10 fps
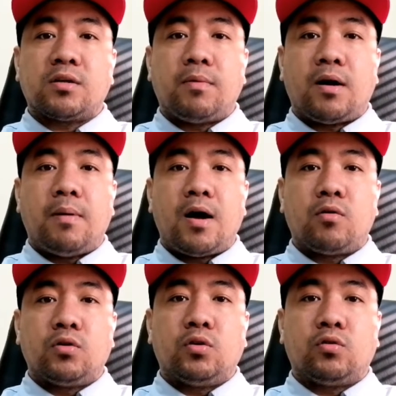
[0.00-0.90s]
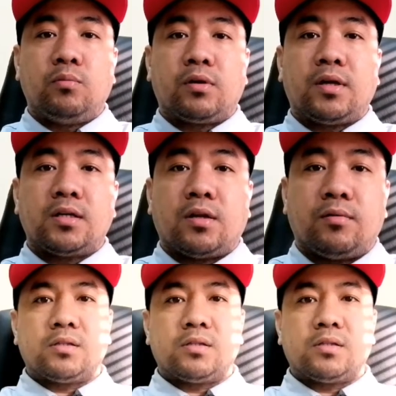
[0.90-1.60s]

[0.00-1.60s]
sa mga bagong YouTuber guys, ano?